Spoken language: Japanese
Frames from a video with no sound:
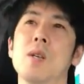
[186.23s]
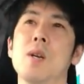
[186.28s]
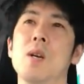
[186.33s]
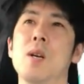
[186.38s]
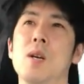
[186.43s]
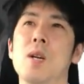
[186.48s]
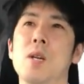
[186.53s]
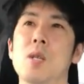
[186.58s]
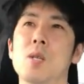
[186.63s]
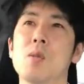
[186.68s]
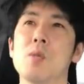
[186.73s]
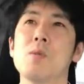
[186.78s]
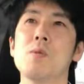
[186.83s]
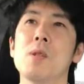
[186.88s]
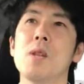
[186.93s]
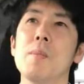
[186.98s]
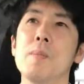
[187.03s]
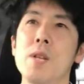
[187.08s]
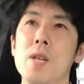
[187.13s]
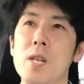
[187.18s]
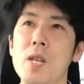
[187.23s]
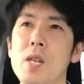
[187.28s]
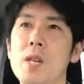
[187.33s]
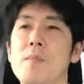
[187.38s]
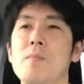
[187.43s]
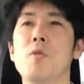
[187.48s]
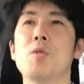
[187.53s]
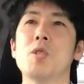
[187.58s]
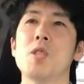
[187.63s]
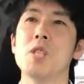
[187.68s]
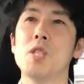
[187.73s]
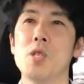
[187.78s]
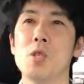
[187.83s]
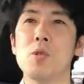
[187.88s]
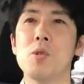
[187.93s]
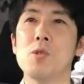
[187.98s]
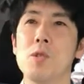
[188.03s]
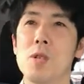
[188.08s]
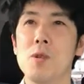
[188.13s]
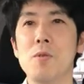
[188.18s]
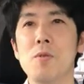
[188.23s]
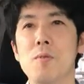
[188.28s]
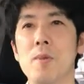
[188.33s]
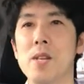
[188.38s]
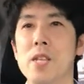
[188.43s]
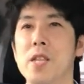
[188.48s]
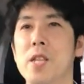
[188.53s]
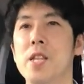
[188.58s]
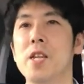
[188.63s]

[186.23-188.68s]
えー、そのために僕自身ちょっとねこう学